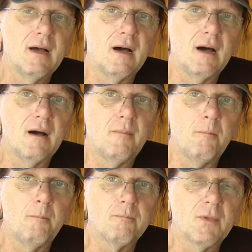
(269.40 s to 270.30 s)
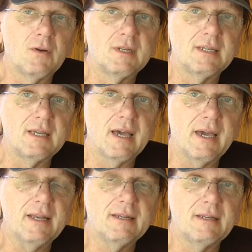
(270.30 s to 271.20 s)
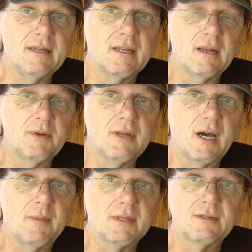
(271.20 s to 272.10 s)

Ähm, und die Geräte, die ihr dann betreibt,